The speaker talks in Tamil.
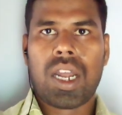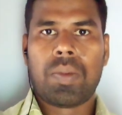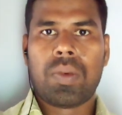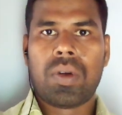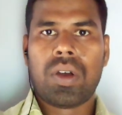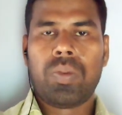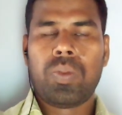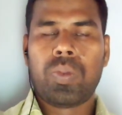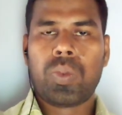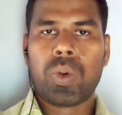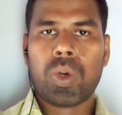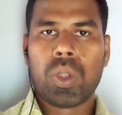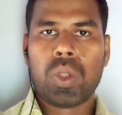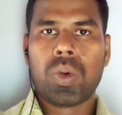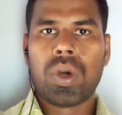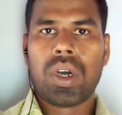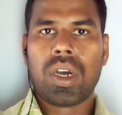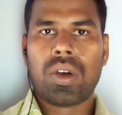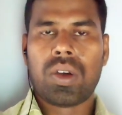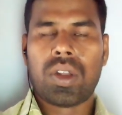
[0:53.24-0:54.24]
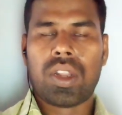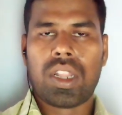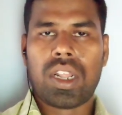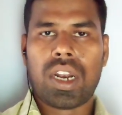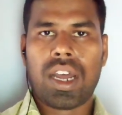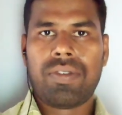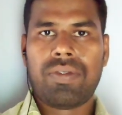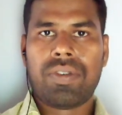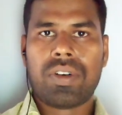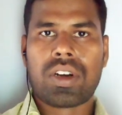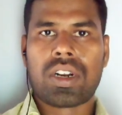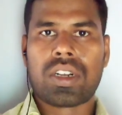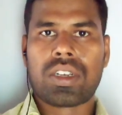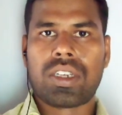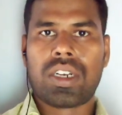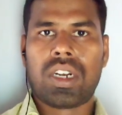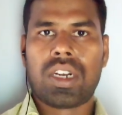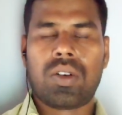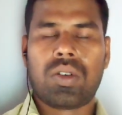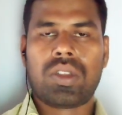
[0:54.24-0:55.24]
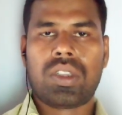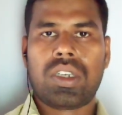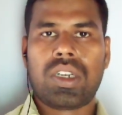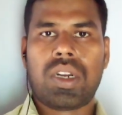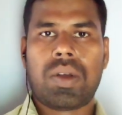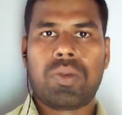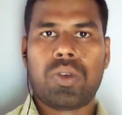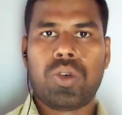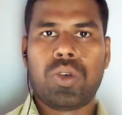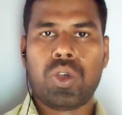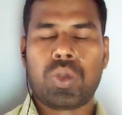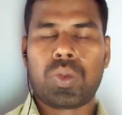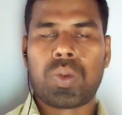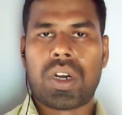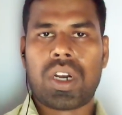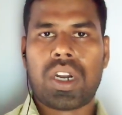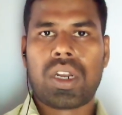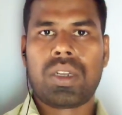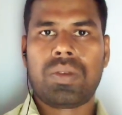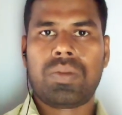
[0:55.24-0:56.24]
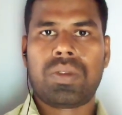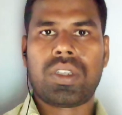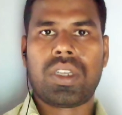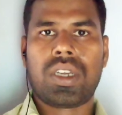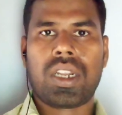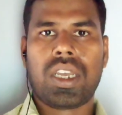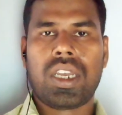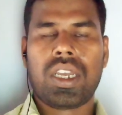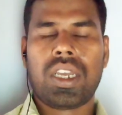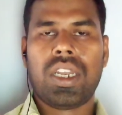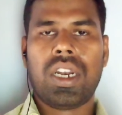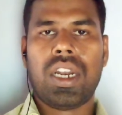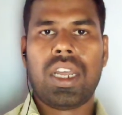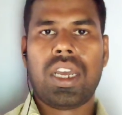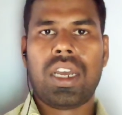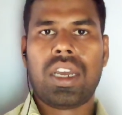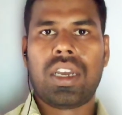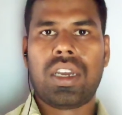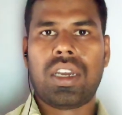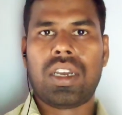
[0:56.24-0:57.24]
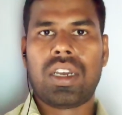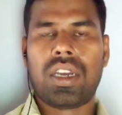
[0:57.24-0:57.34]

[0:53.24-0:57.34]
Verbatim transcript: நாம் பொதுவாக இந்த லா ஆஃப் அட்ராக்ஷனில் வந்து நம்ம யூஸ் பண்ணாலும் சரி இல்லை